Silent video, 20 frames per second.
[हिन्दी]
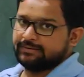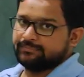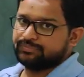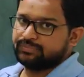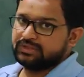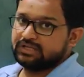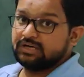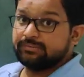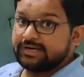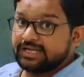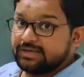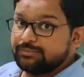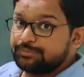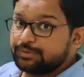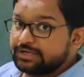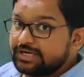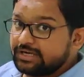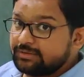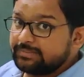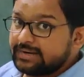है ये बड़ी
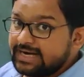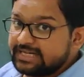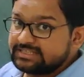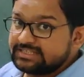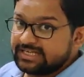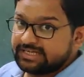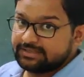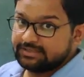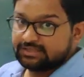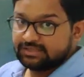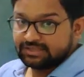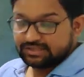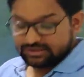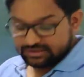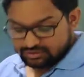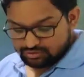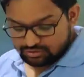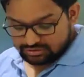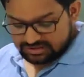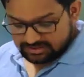इंपॉर्टेंट बात है
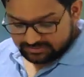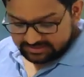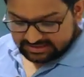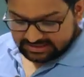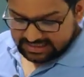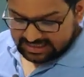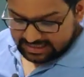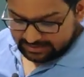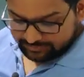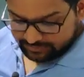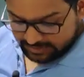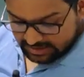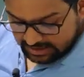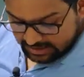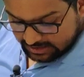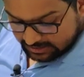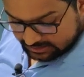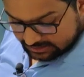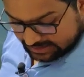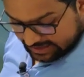इसको समझना
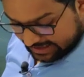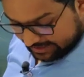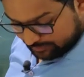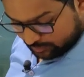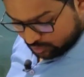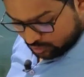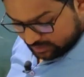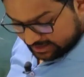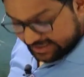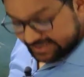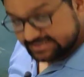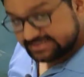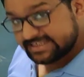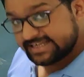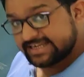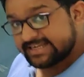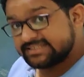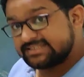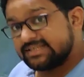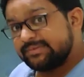आप दाब को
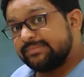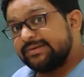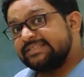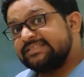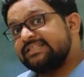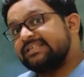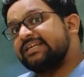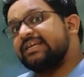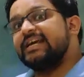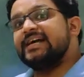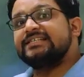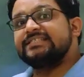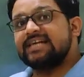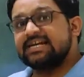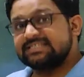कैसे कैसे मेजर किया